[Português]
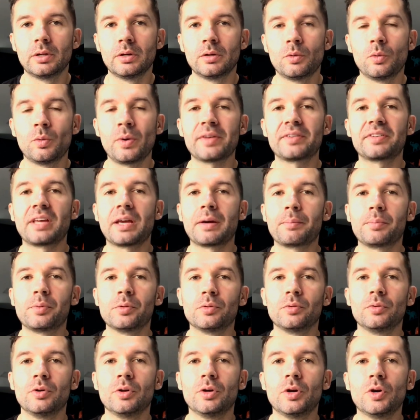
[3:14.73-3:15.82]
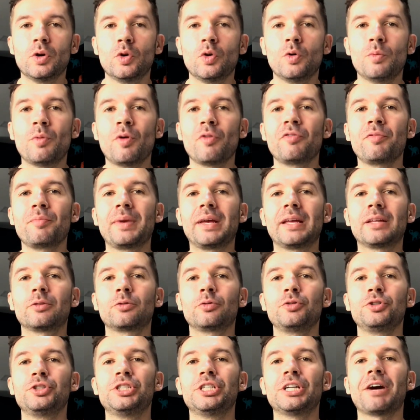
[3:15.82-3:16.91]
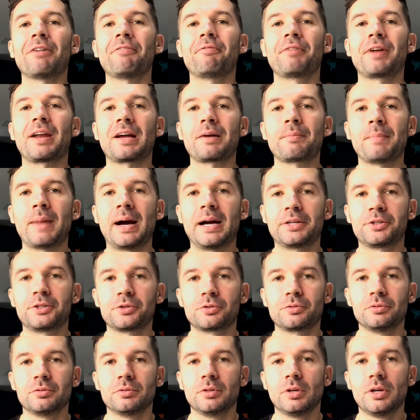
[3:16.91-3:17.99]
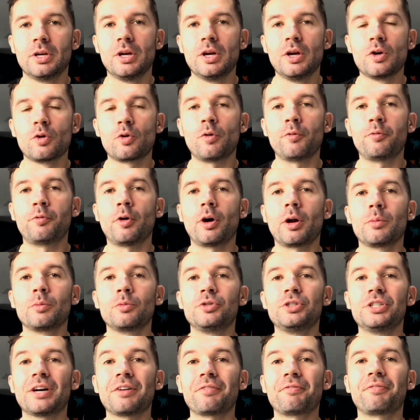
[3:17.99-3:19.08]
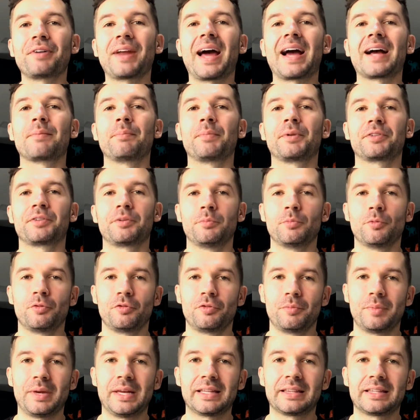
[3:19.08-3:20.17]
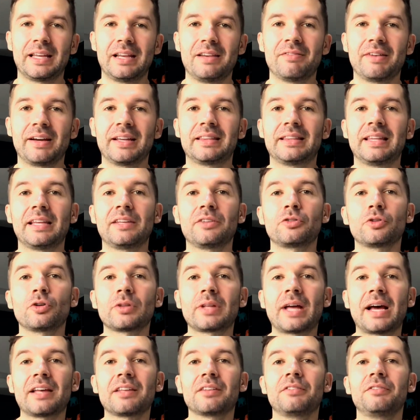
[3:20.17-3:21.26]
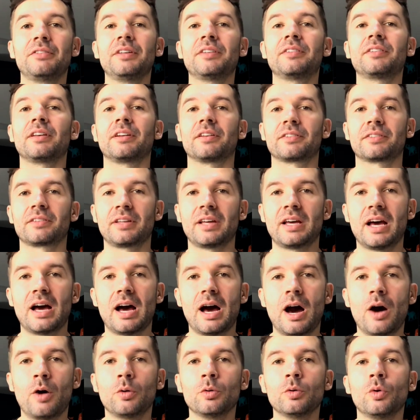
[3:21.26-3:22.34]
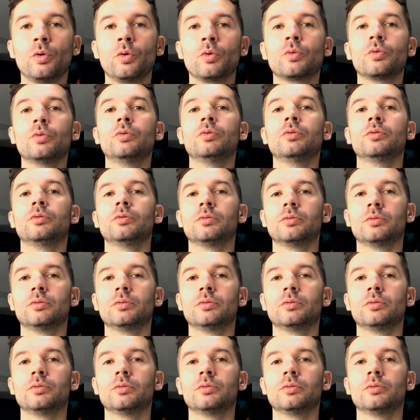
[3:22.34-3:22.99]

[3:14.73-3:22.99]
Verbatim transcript: Um exemplo, o movimento diafragmático. Conforme o diafragma se movimenta, ele vai tensionar as vísceras ao longo